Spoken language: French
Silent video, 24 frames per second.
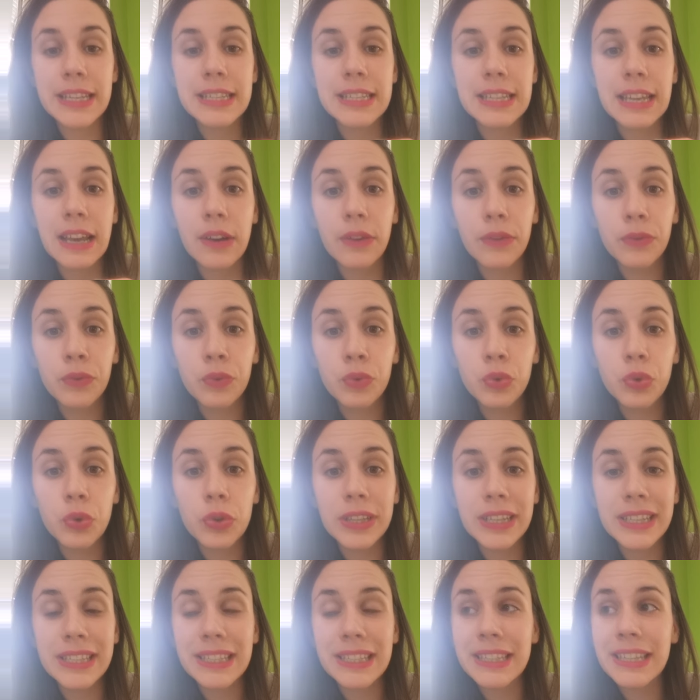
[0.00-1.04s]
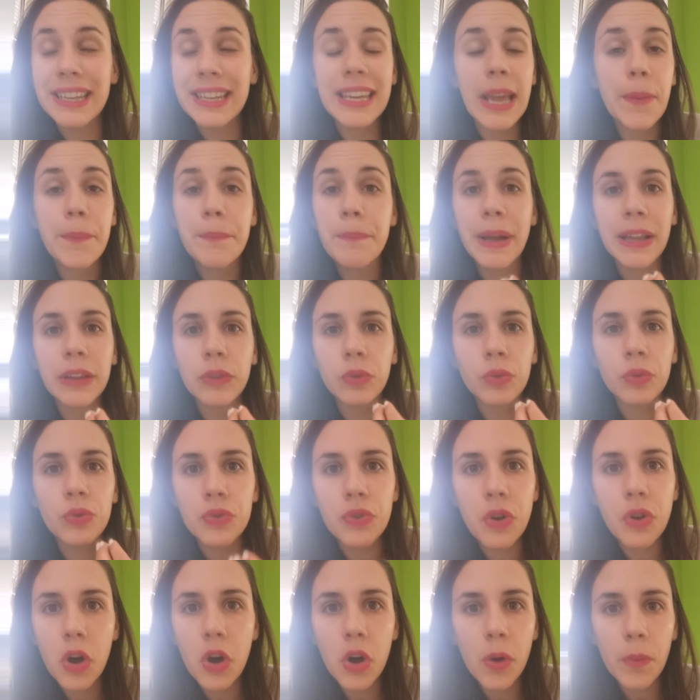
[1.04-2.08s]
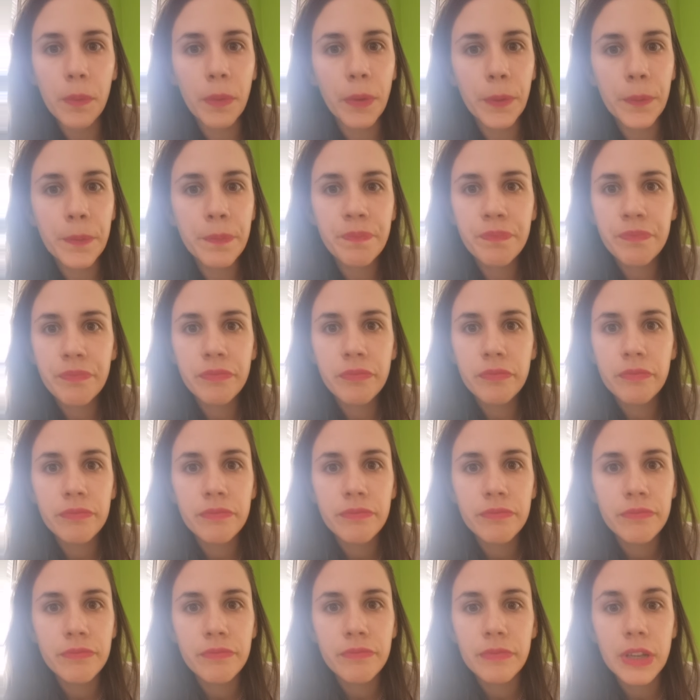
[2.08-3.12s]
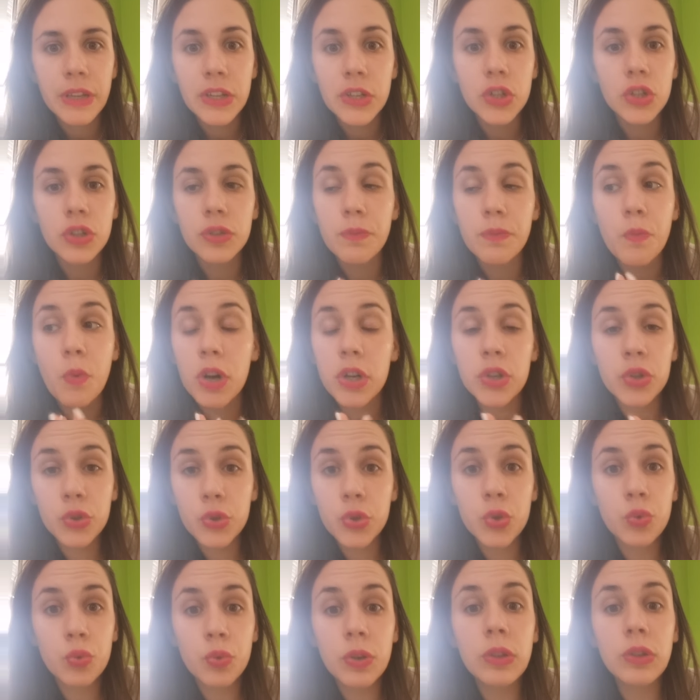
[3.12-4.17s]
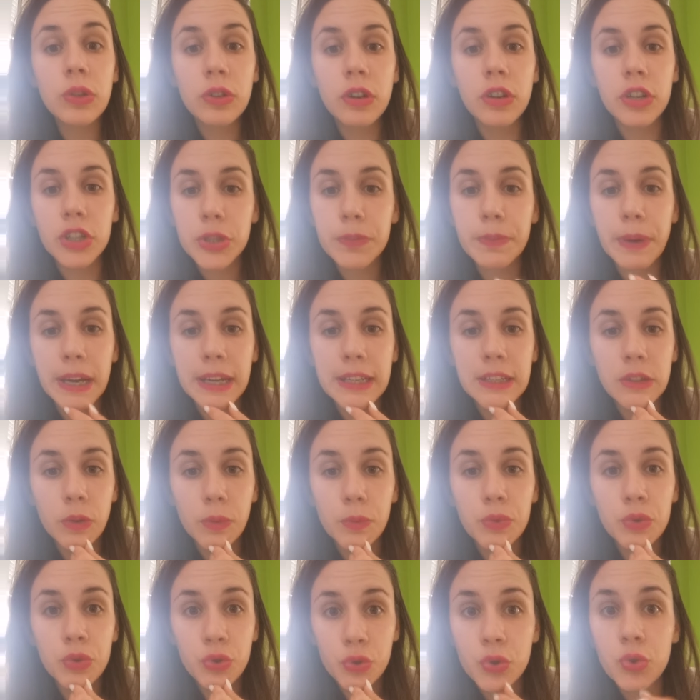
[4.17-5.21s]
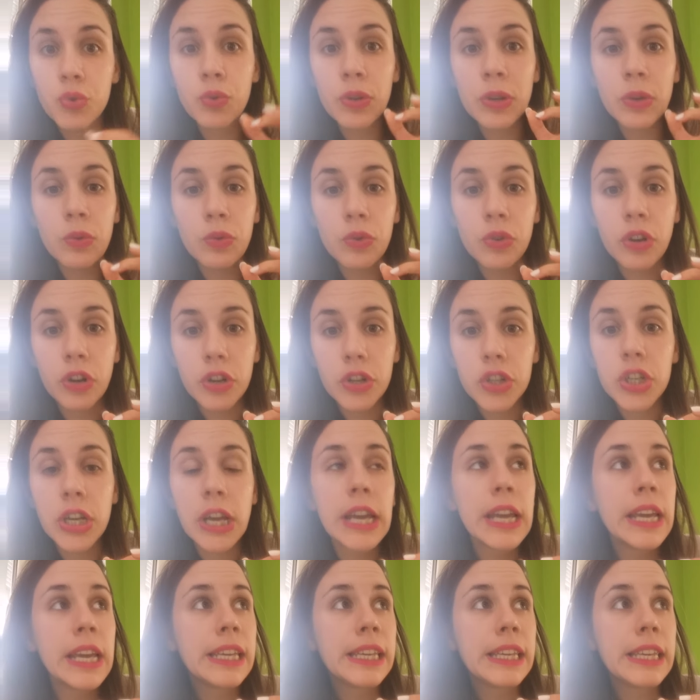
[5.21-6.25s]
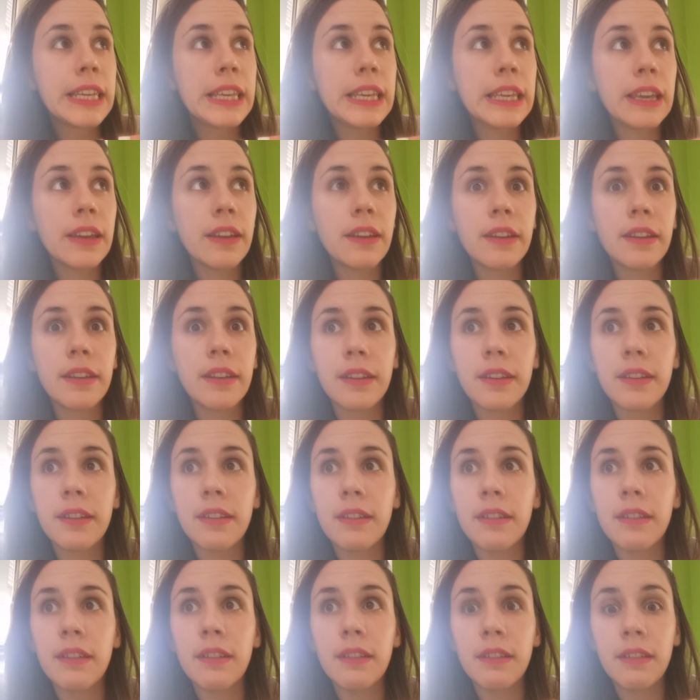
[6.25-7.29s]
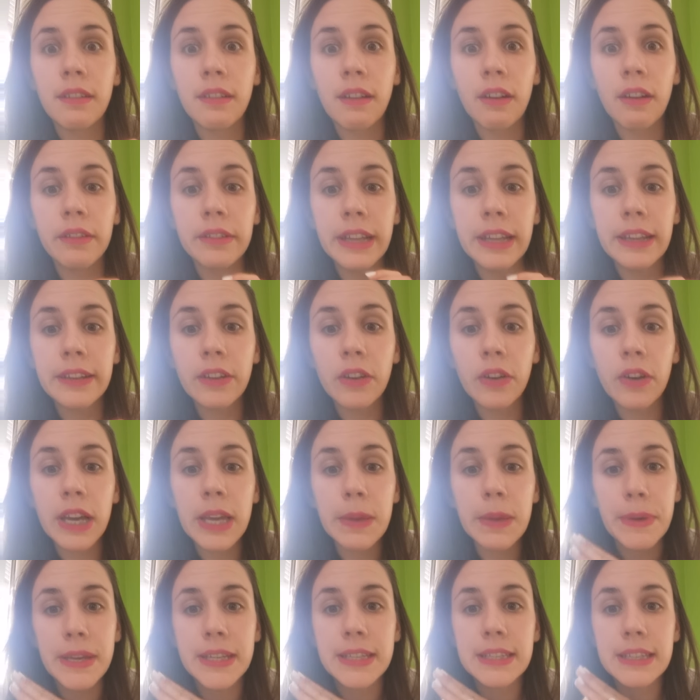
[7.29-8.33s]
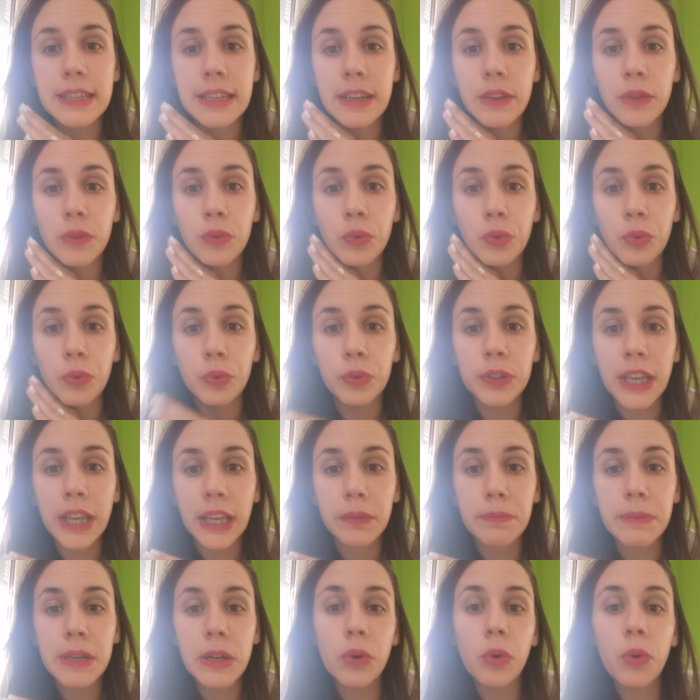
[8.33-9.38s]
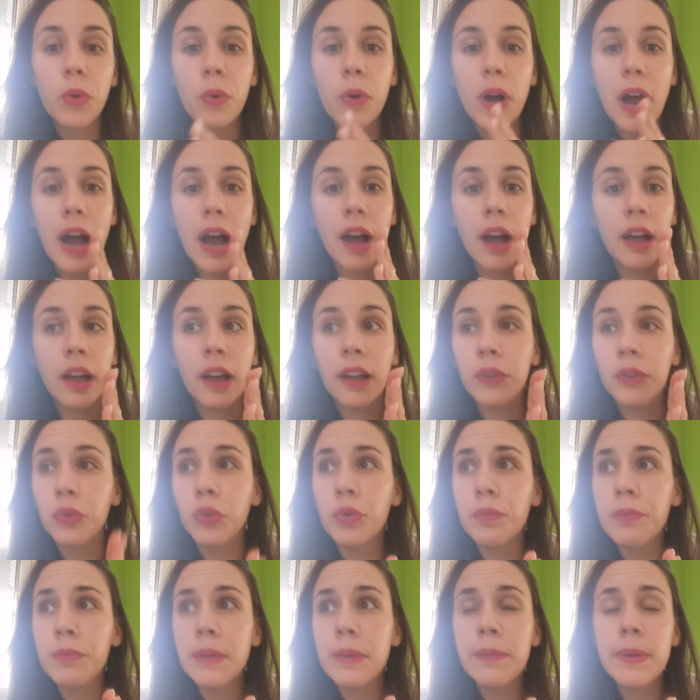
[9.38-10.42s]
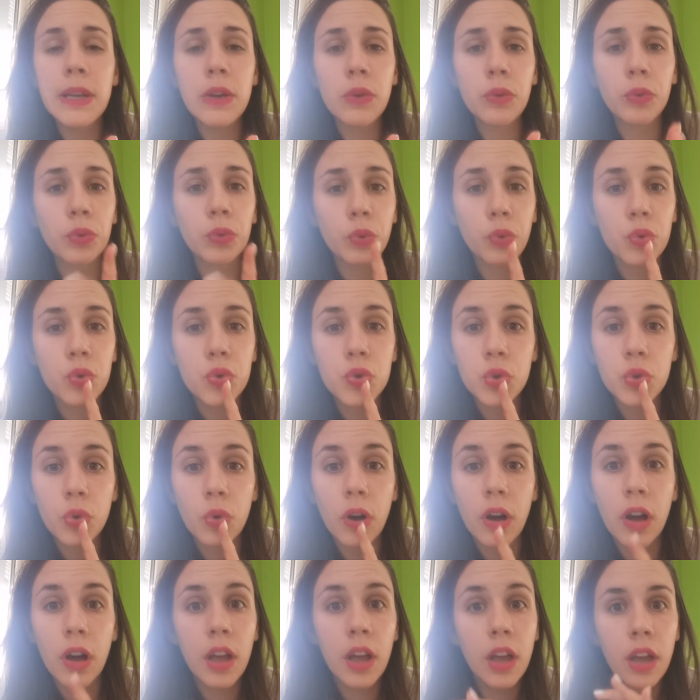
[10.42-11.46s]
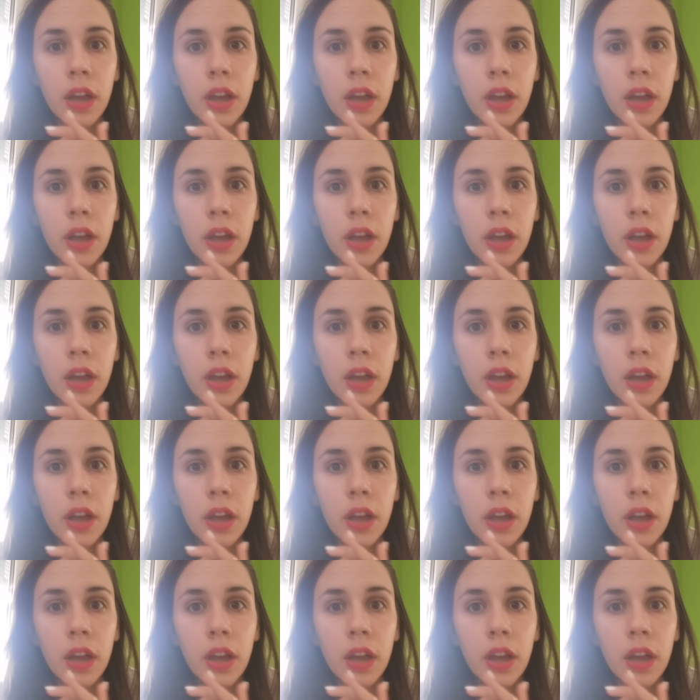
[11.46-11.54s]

Et c'est à vous de décider. Il n'y a pas de normes. Moi, je suis une coach, par exemple. Je suis une coach qui, euh, en un an, est passée de 4000 euros à un demi-million d'euros, je crois.